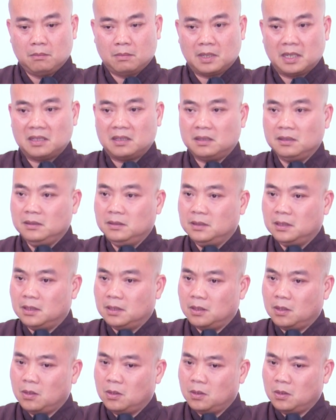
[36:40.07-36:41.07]
cái tư
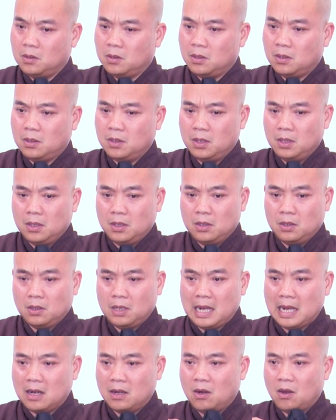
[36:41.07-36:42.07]
nó nó nó nó
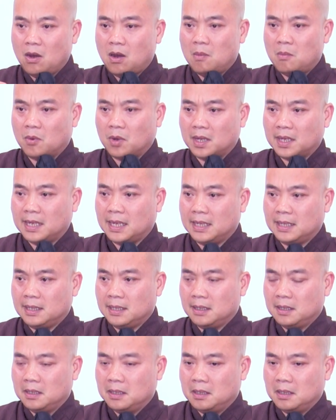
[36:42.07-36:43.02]
đang lo một cái cảnh,